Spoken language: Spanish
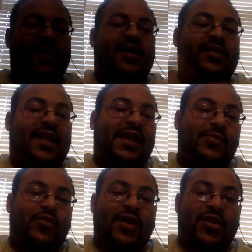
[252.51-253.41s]
y
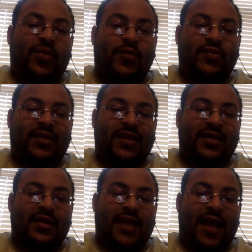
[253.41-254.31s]
estaremos orando por
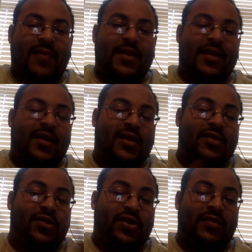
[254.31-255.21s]
ustedes. Amén.
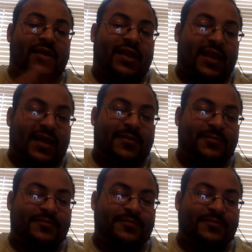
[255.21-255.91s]
Dios le bendiga.